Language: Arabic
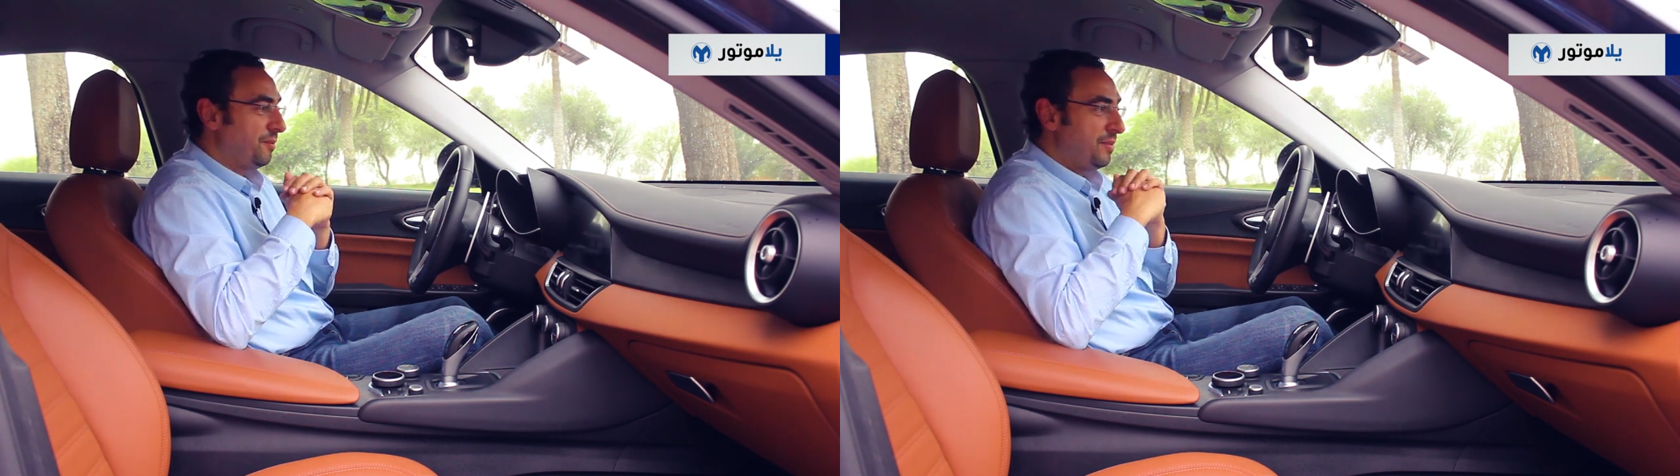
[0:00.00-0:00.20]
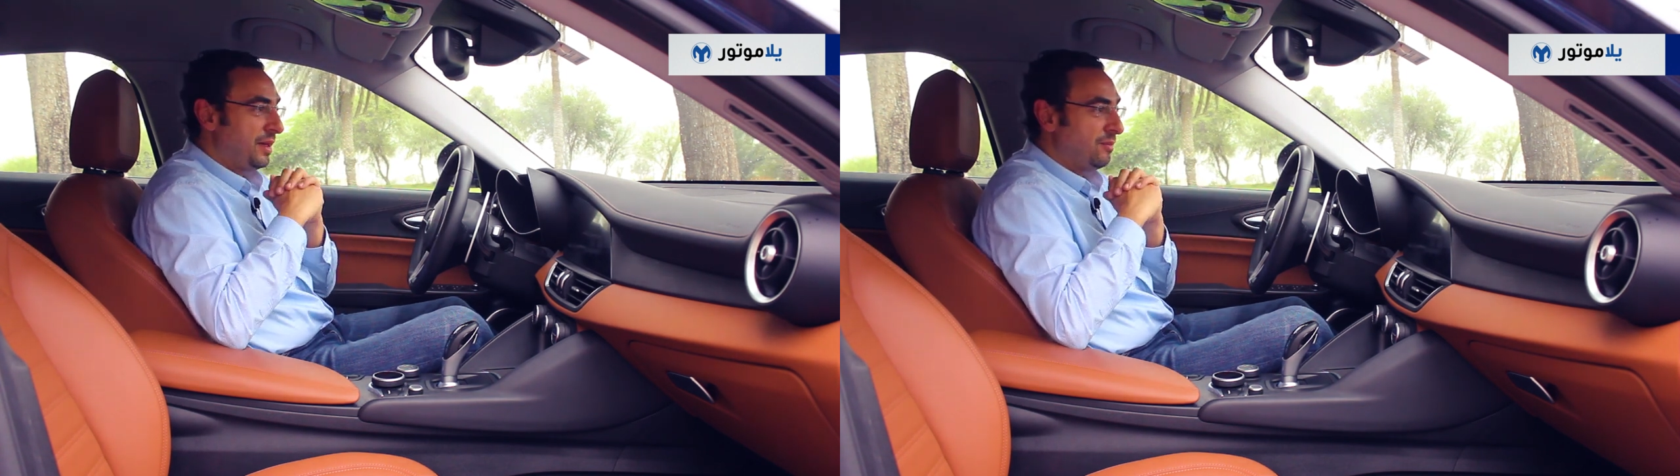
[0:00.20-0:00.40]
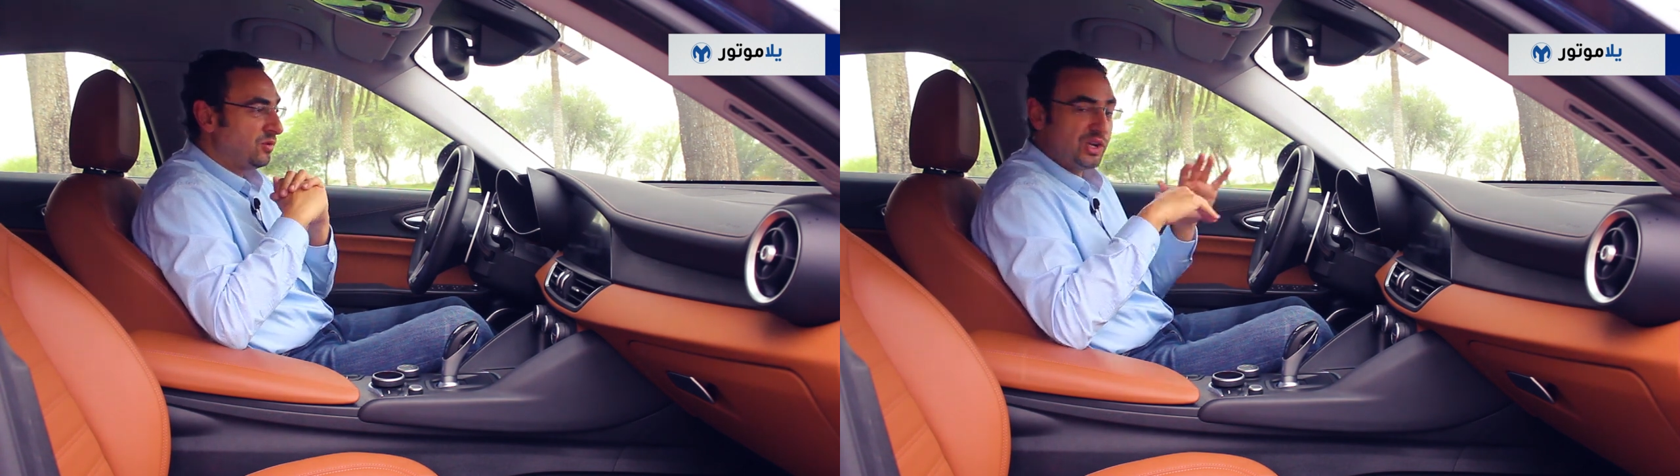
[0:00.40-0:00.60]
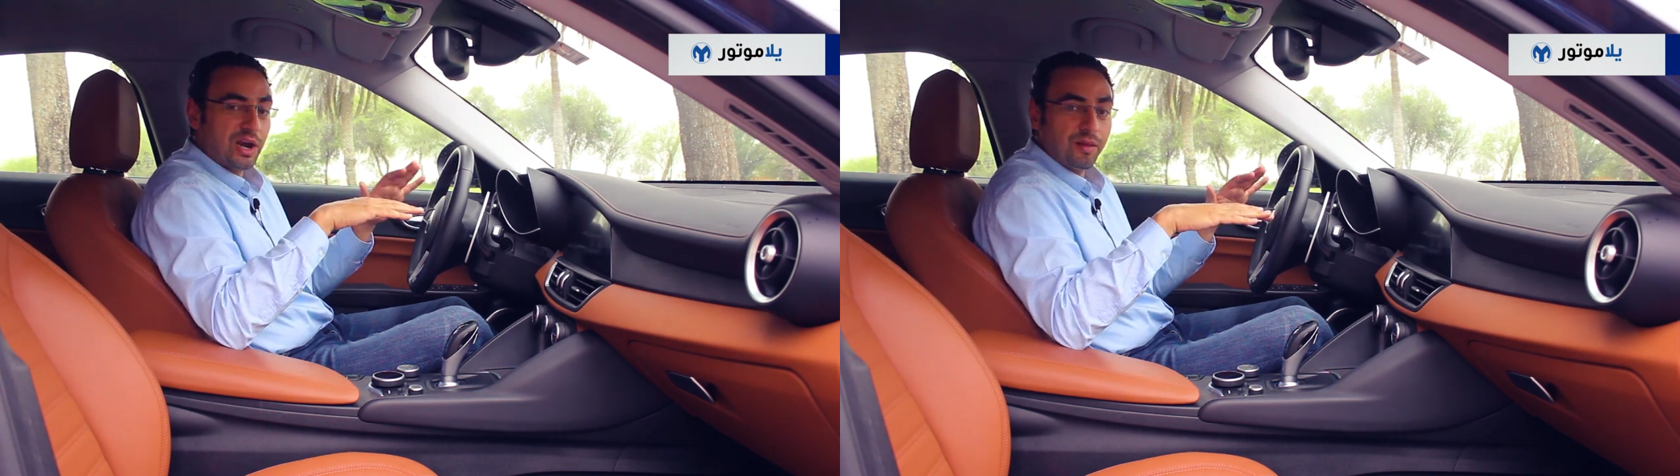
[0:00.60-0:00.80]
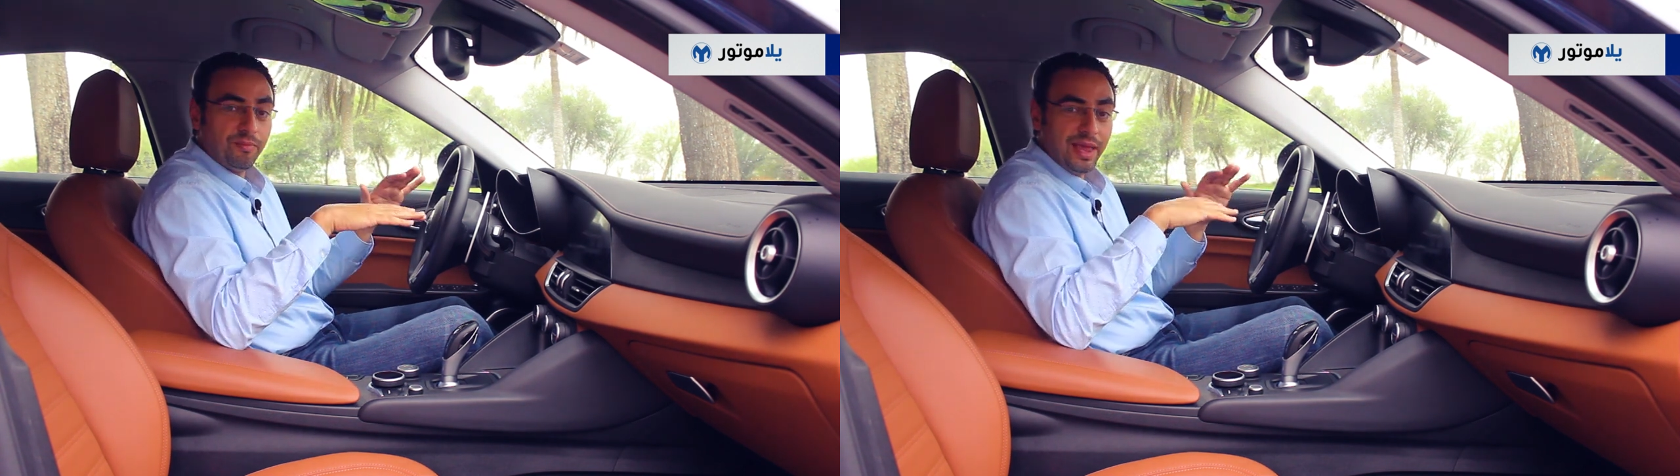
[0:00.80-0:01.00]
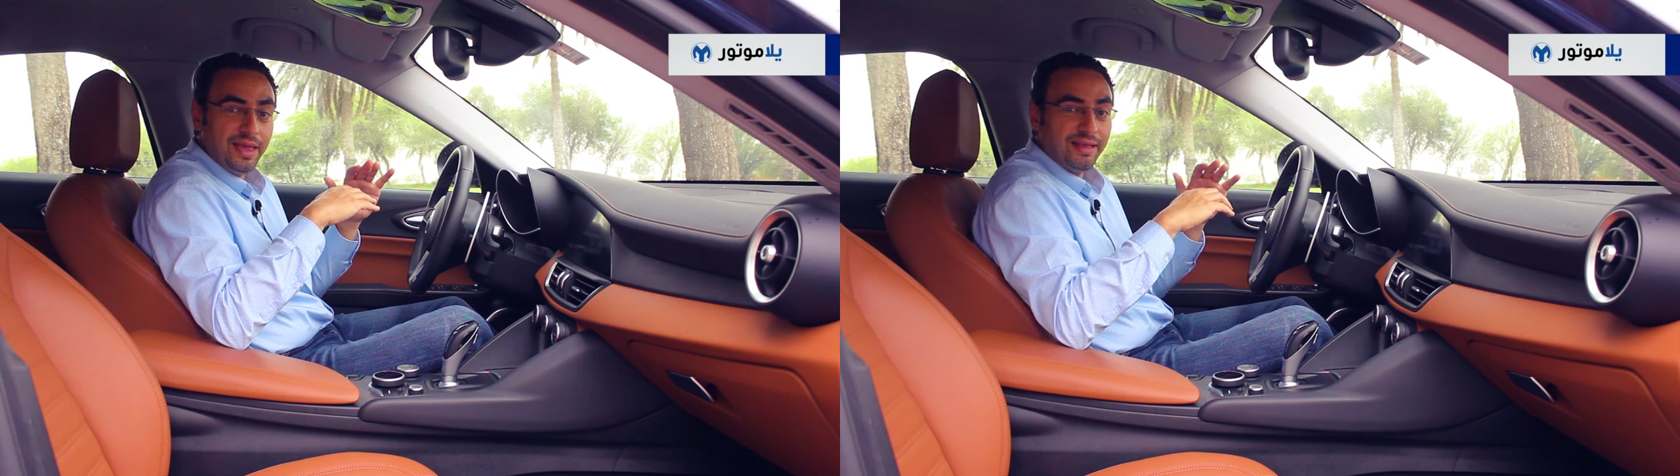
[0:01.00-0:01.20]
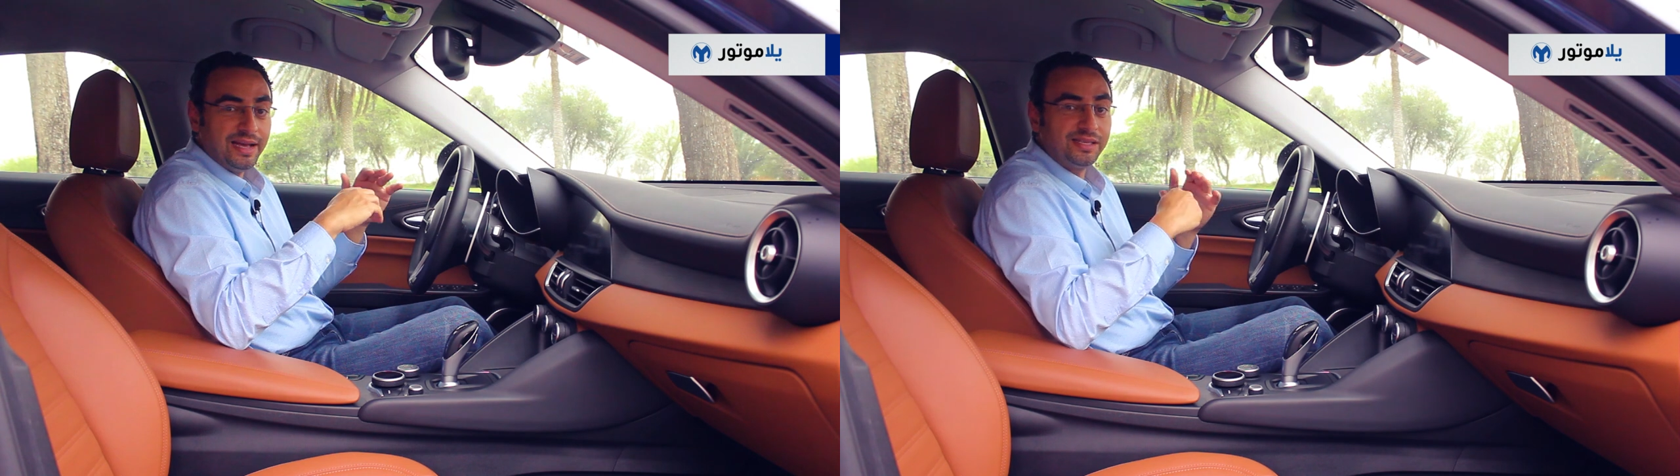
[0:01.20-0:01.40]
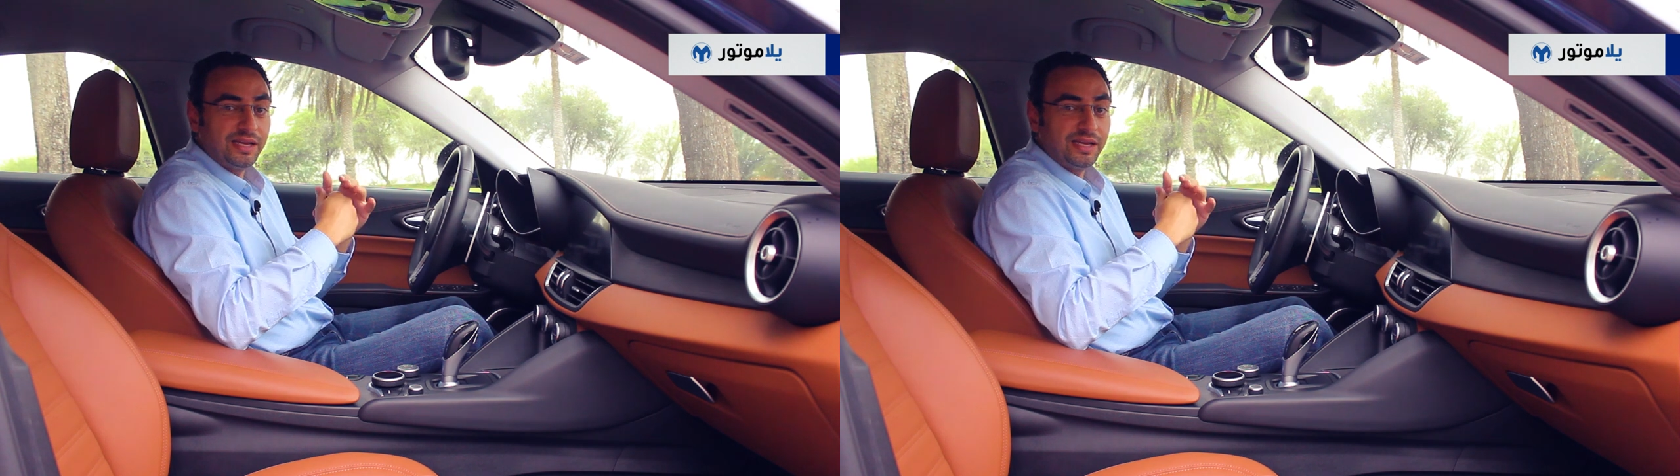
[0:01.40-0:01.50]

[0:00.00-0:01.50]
بمجرد ما هي تحس